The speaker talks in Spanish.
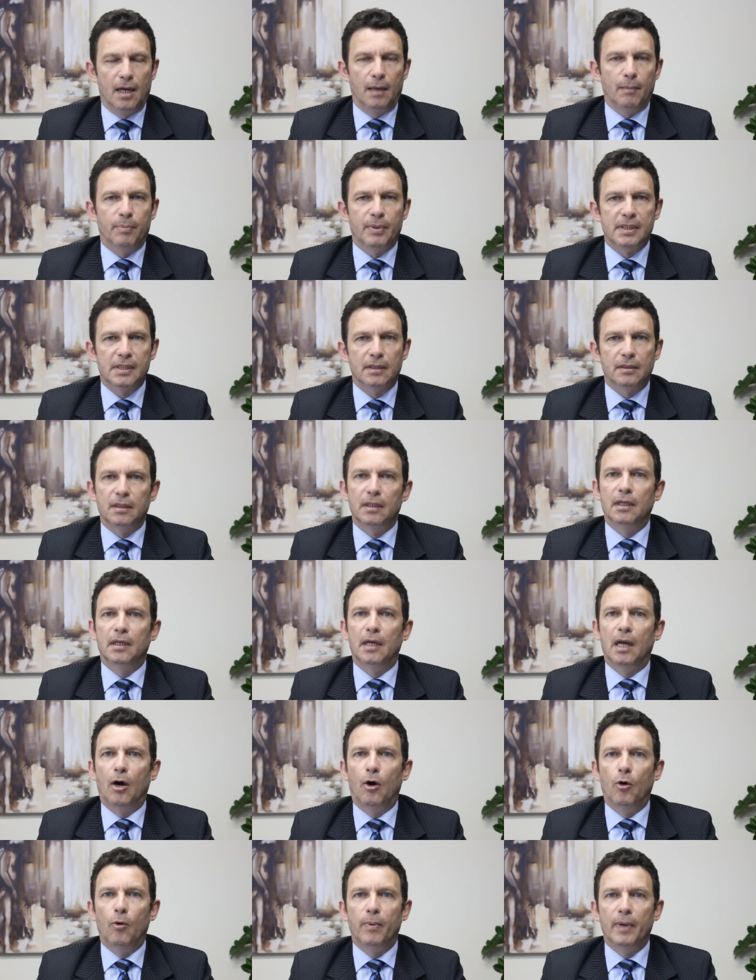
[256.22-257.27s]
La empresa tiene
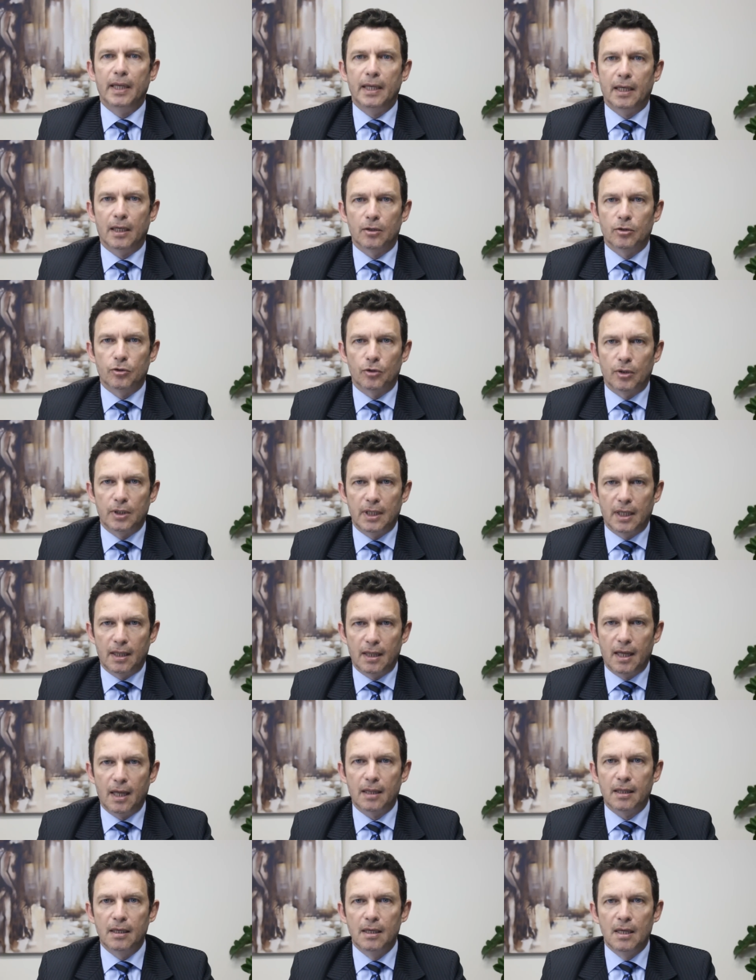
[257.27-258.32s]
la
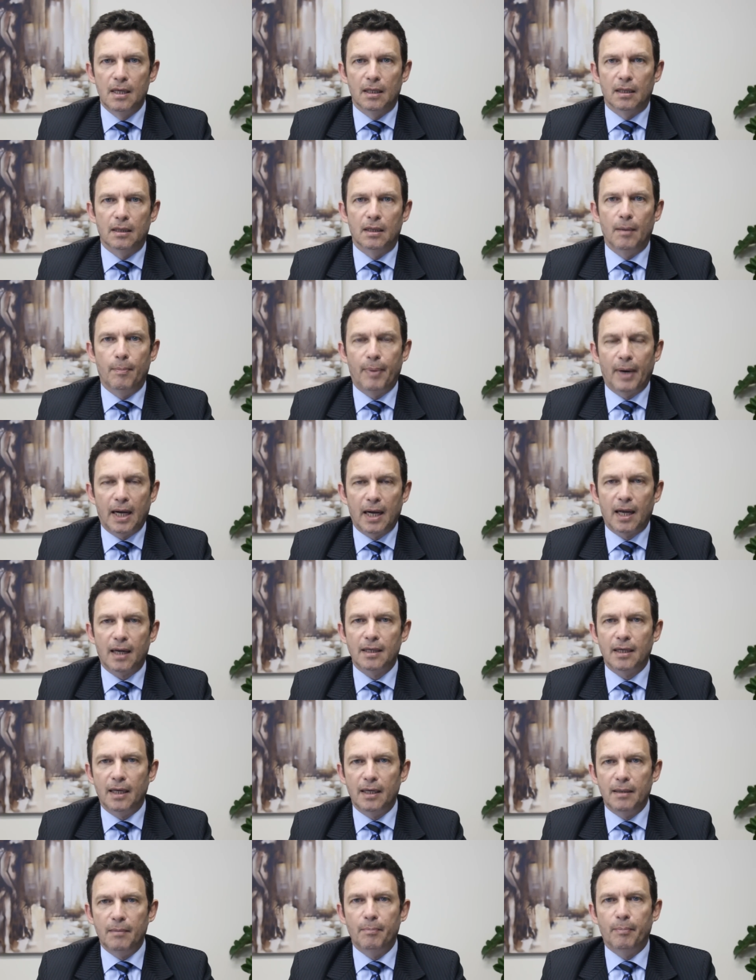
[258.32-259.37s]
obligatoriedad de
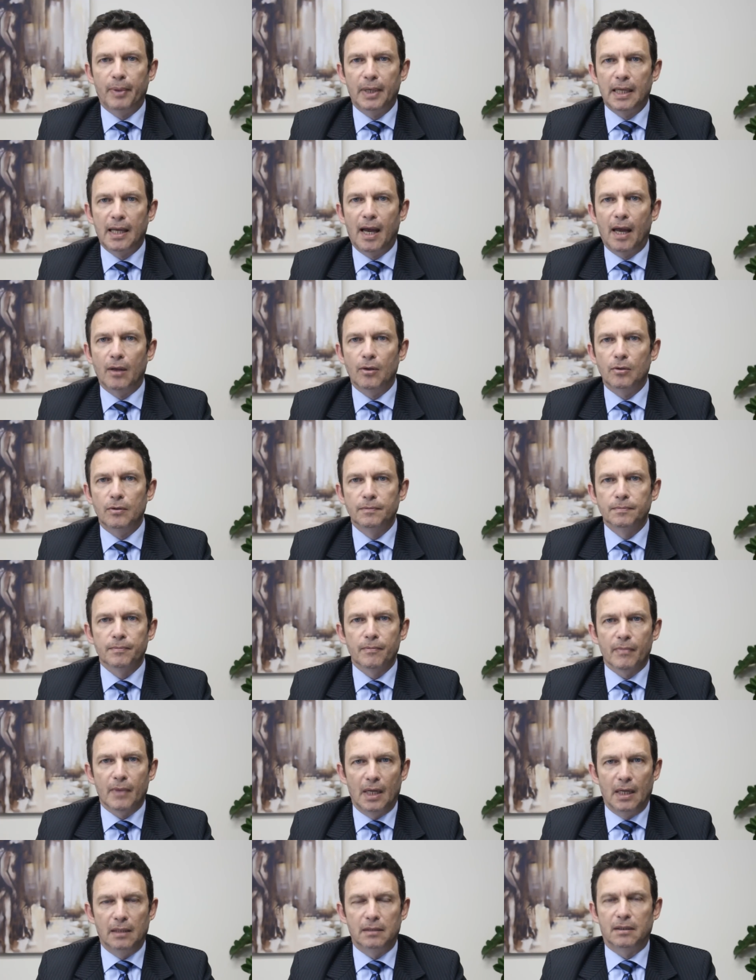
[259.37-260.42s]
pagarle al empleado
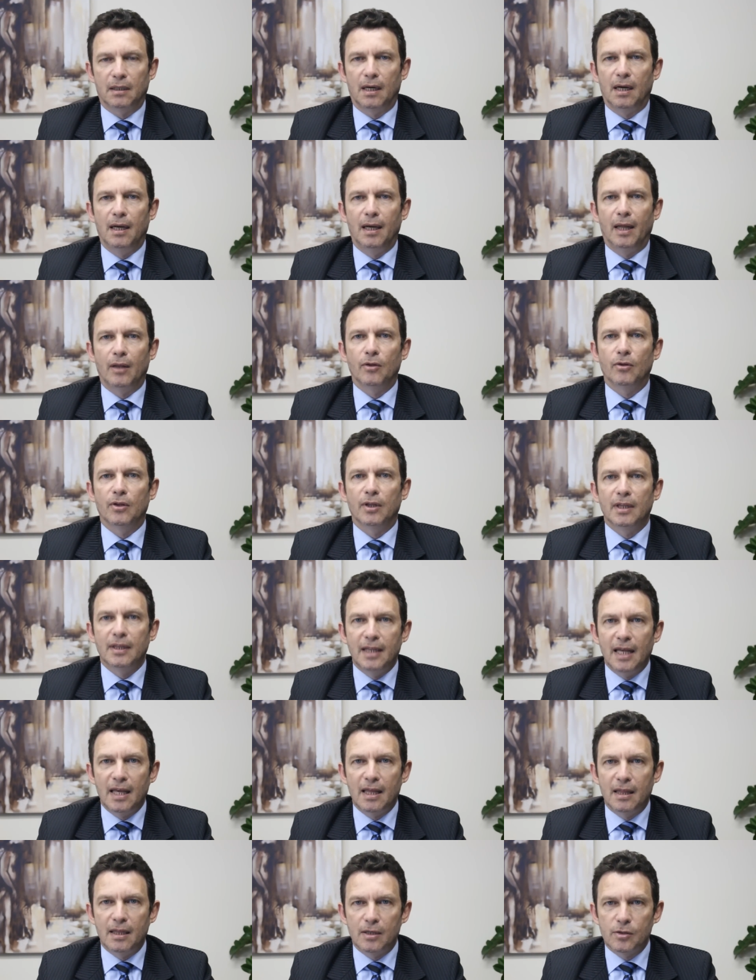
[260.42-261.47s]
el traslado
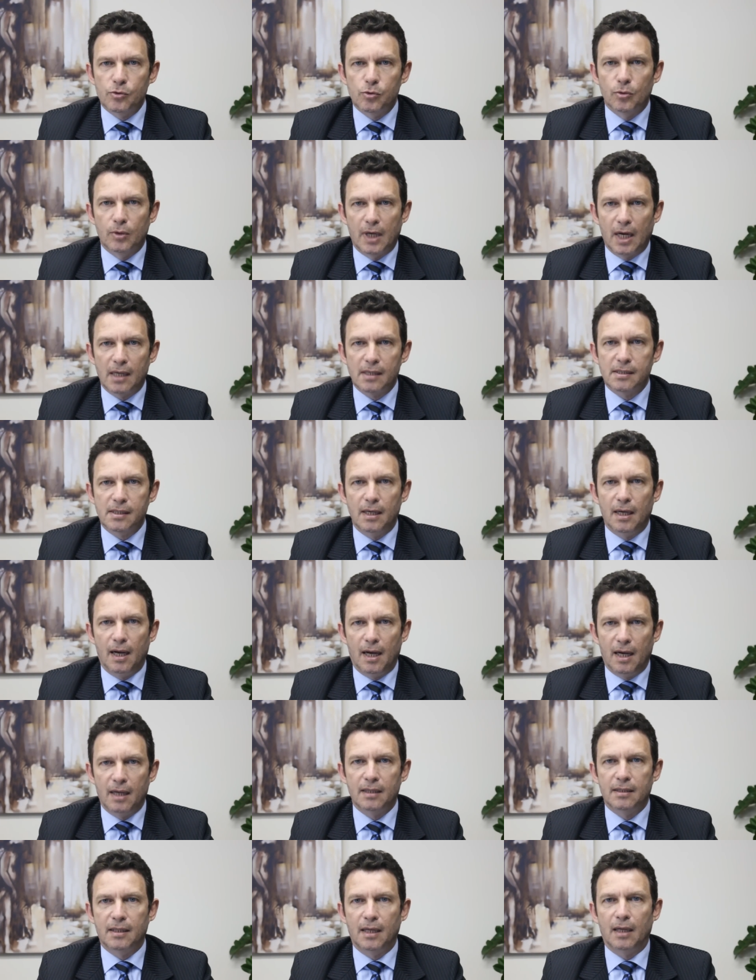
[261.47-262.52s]
desde su casa
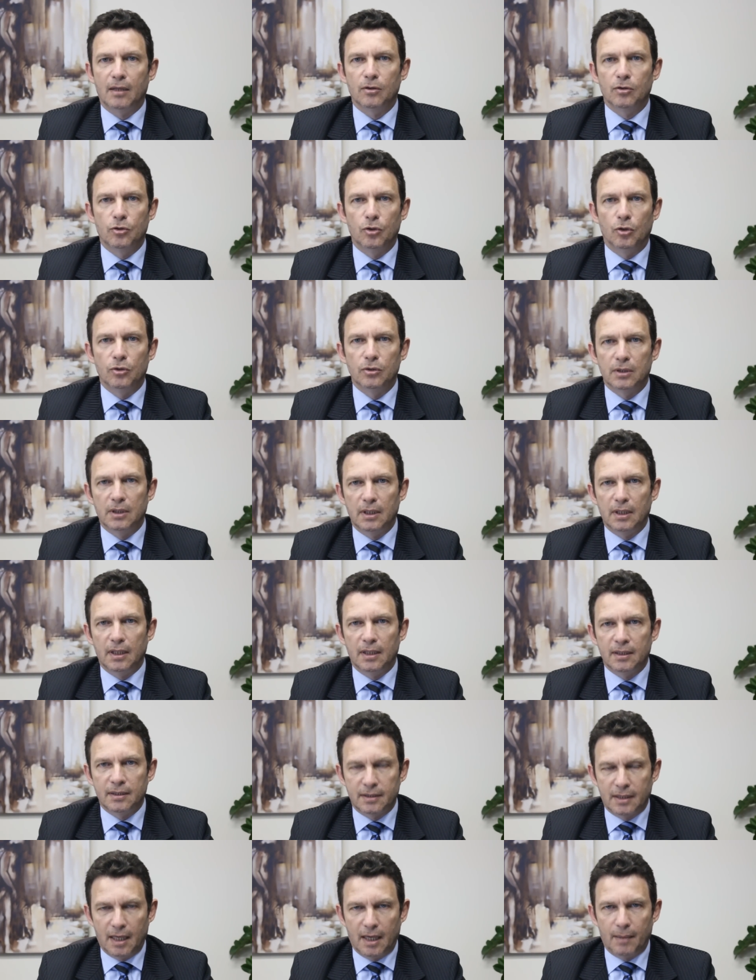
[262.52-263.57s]
hasta donde
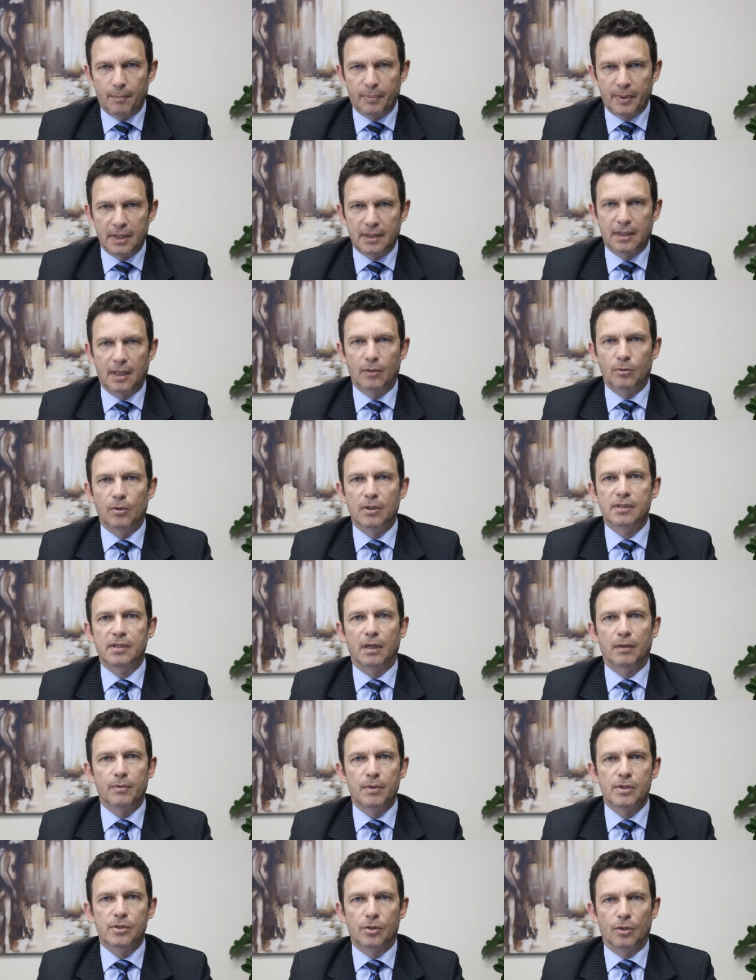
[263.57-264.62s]
está prestando el
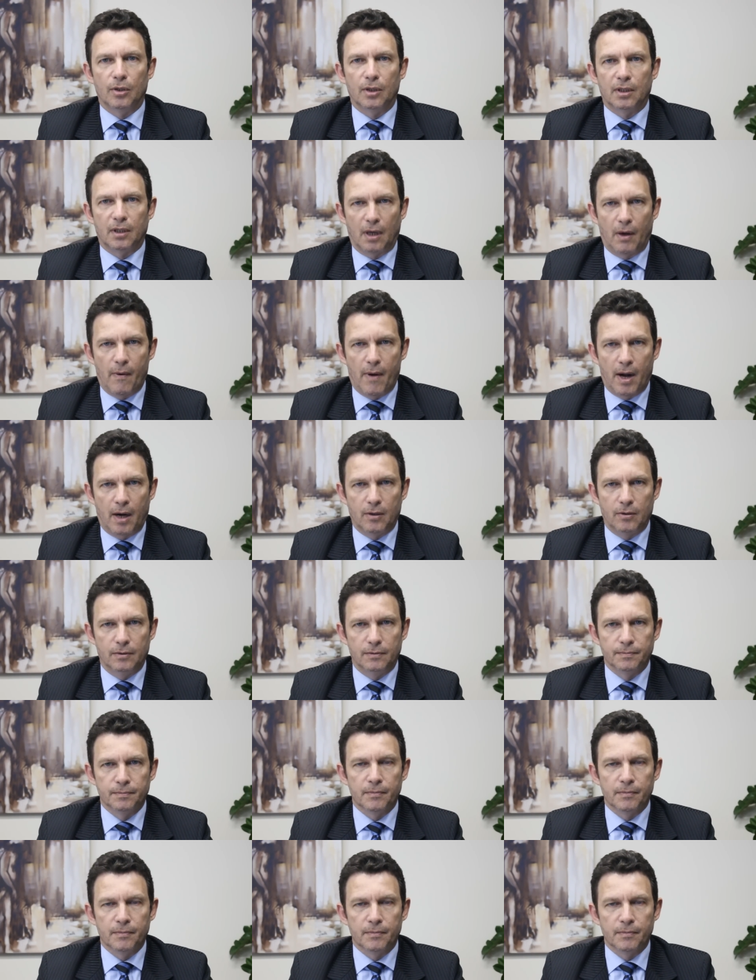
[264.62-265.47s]
servicio de trabajo.